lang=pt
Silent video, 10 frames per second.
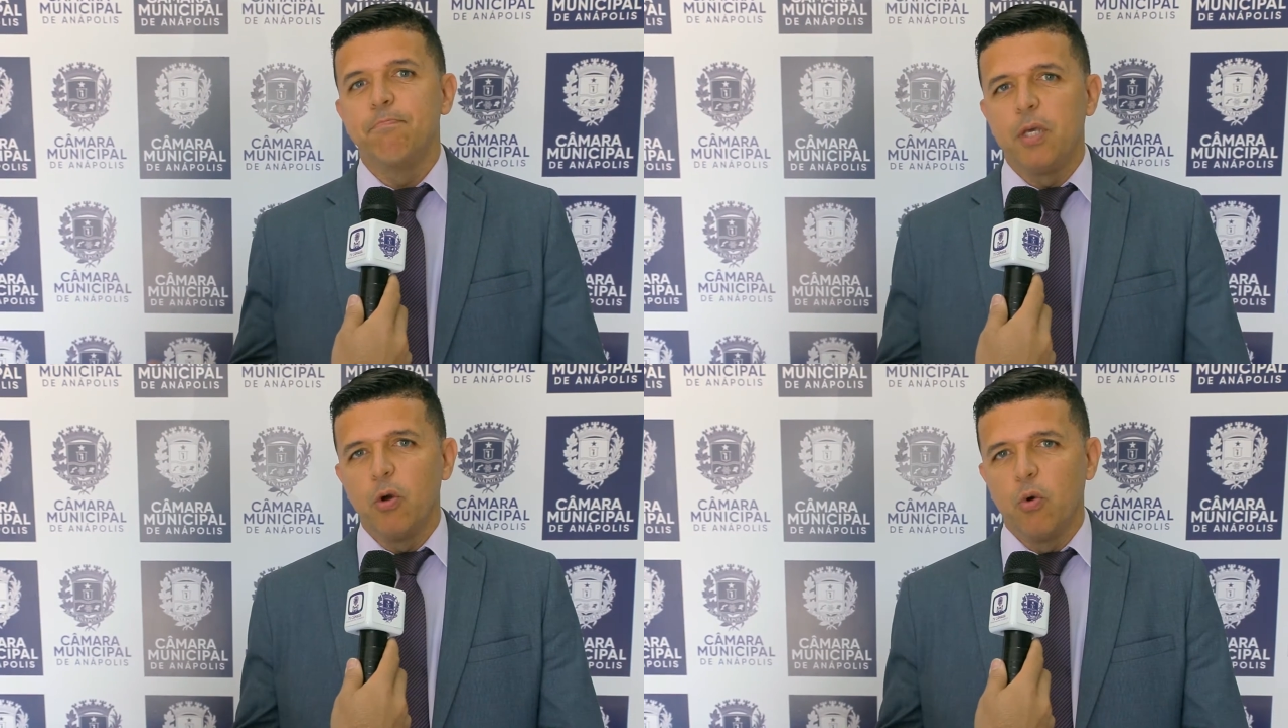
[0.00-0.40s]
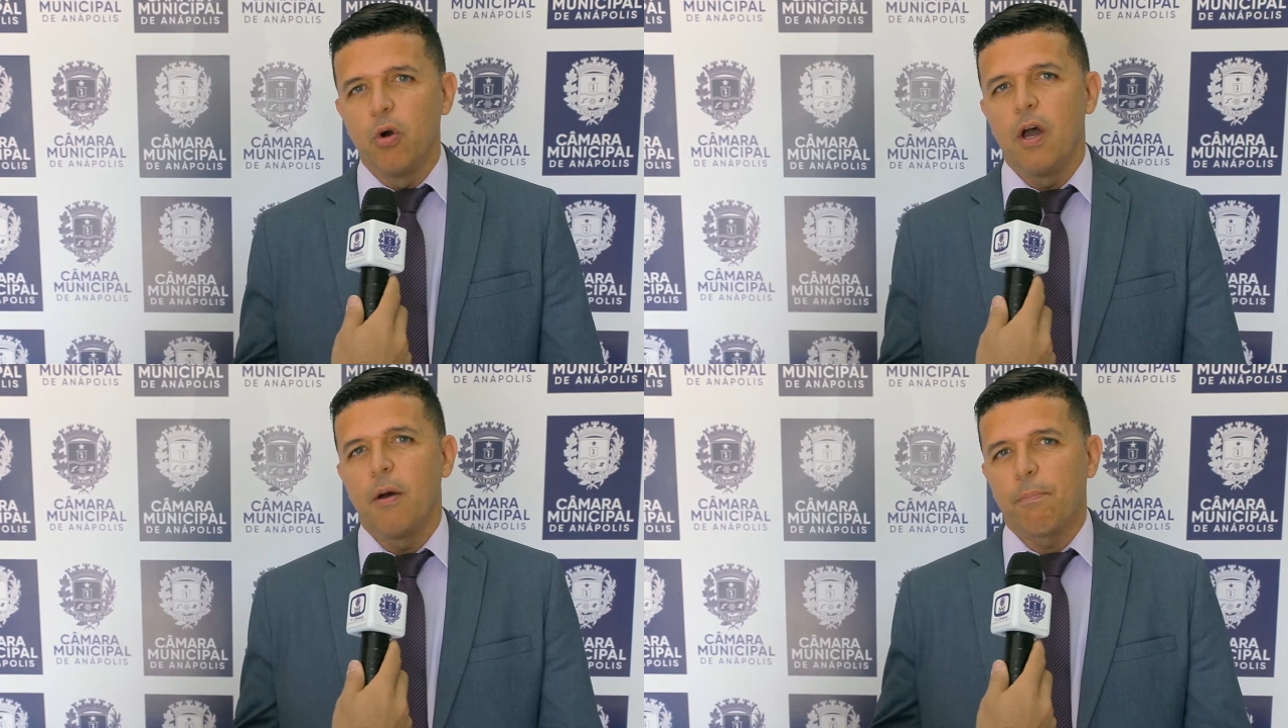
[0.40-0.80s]
mil
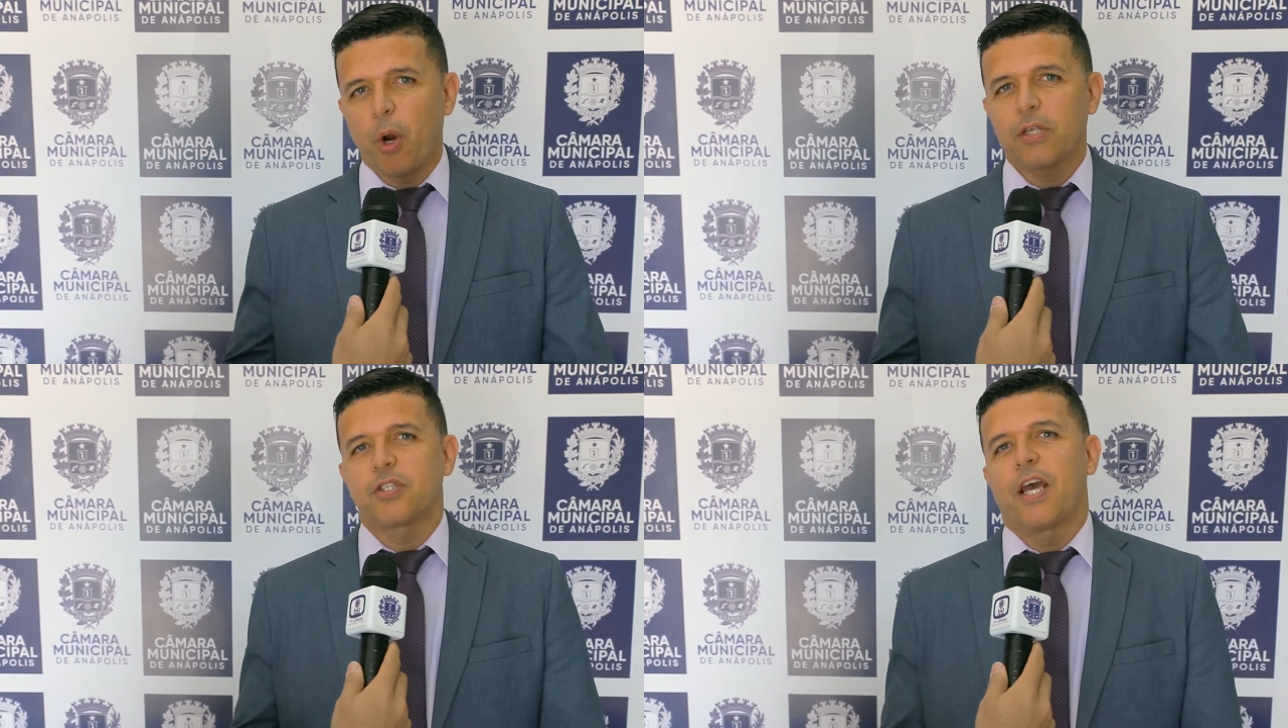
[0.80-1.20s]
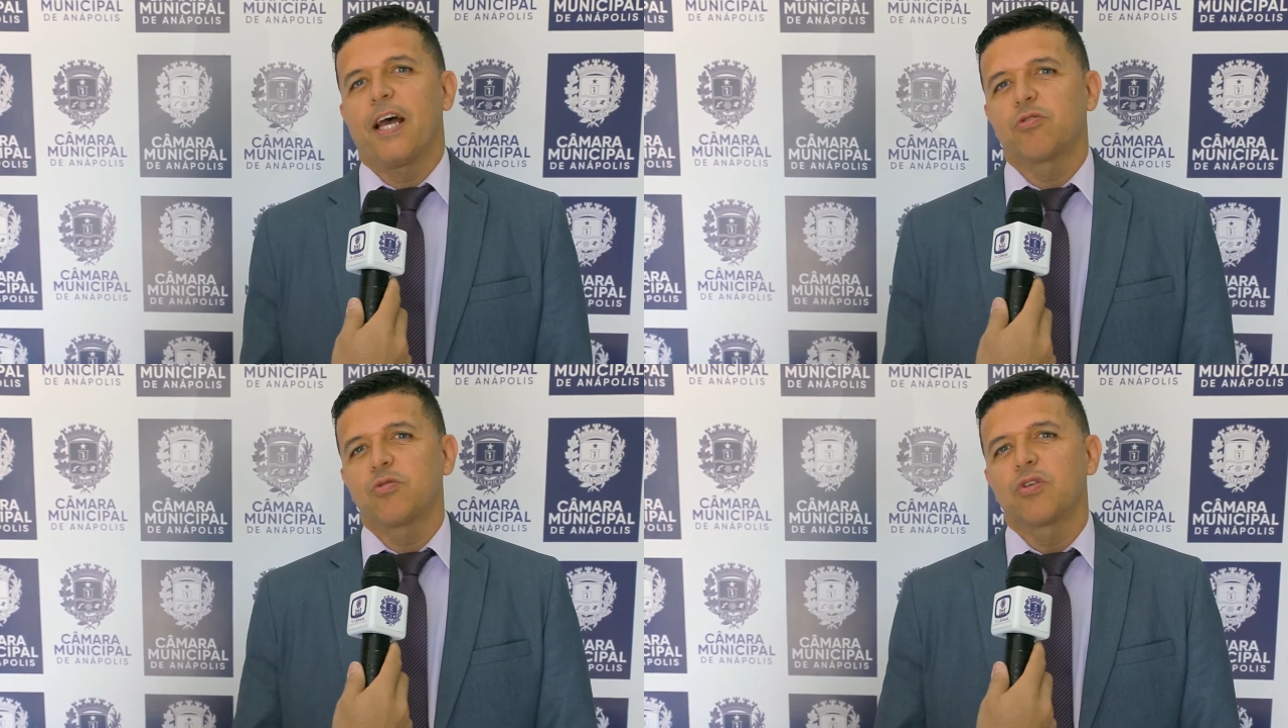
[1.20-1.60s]

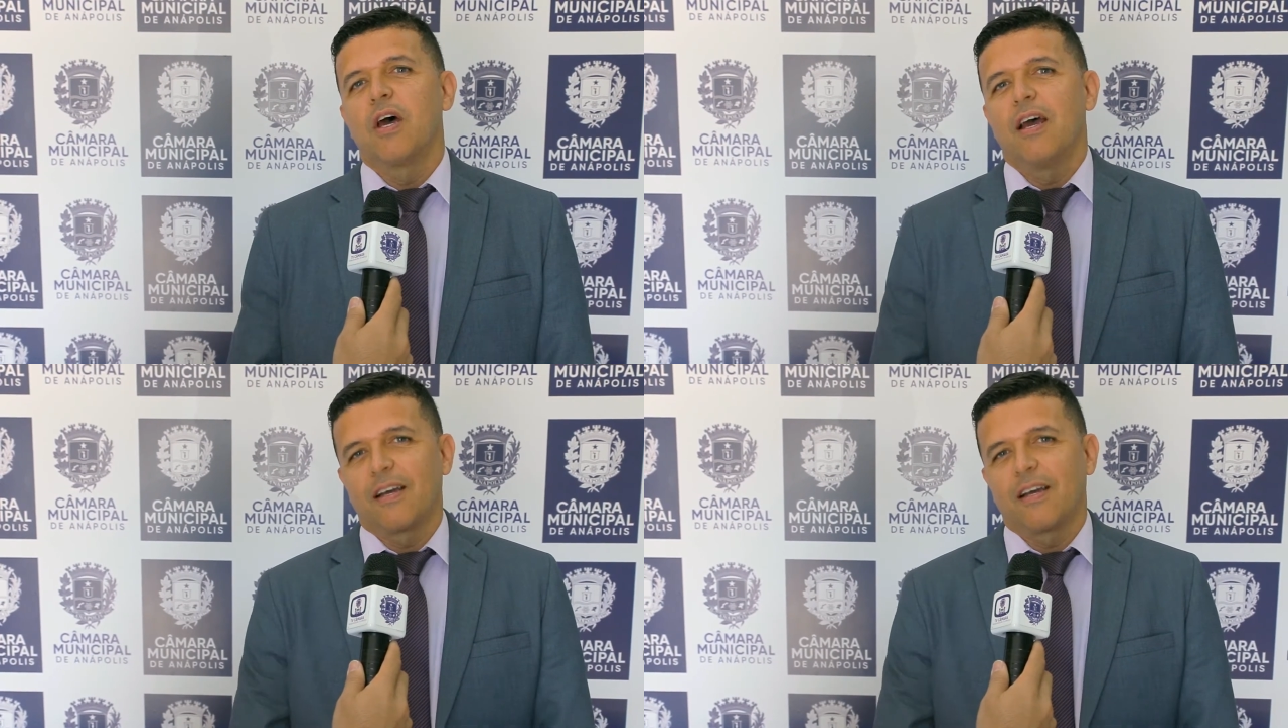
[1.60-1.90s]
processos